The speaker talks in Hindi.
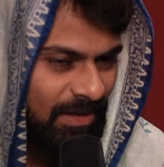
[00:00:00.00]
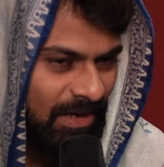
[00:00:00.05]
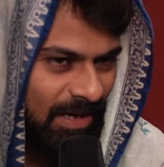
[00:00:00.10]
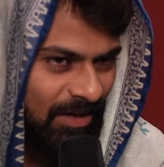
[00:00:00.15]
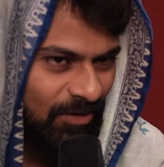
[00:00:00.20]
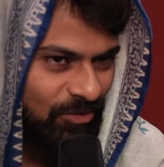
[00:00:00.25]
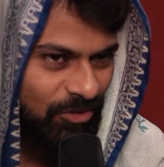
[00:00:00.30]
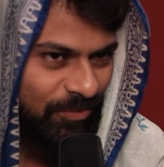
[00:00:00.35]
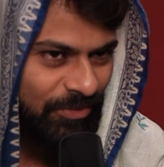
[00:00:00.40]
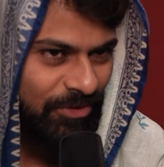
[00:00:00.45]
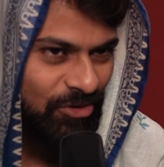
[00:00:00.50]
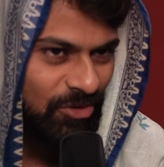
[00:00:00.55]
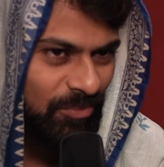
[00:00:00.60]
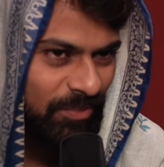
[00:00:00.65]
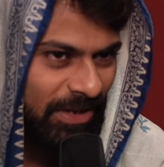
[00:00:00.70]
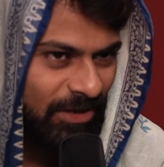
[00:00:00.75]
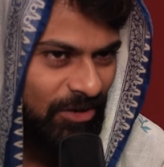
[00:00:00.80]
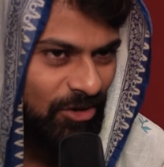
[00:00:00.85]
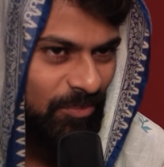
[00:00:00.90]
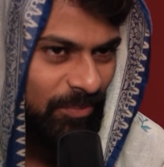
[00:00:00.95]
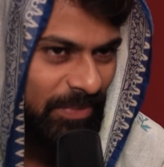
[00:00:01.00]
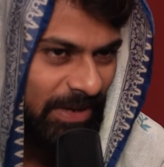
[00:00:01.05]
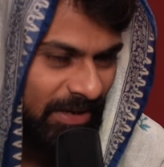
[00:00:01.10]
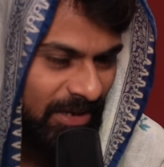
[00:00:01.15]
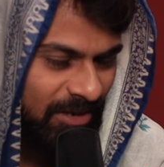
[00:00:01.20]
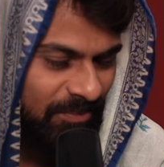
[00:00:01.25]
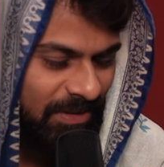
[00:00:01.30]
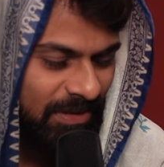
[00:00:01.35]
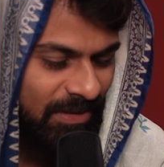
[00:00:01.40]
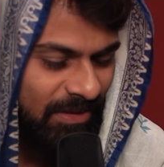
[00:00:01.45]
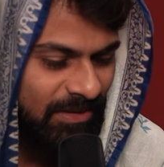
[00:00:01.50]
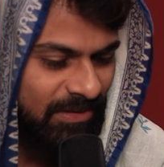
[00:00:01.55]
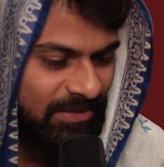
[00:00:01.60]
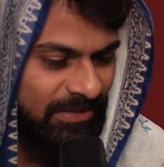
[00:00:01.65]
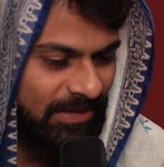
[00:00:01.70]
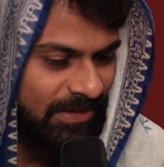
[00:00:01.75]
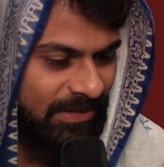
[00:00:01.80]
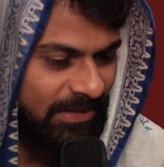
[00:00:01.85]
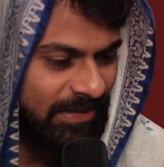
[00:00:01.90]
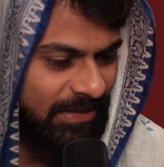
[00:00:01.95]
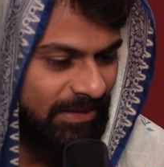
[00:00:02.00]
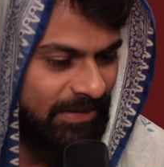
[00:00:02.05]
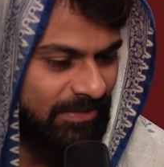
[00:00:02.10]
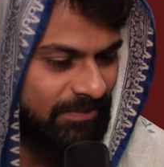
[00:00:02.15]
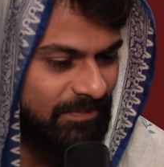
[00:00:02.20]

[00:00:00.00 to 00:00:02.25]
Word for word: लाख रुपए तो मैन्यू पैडी में निकल जाते हैं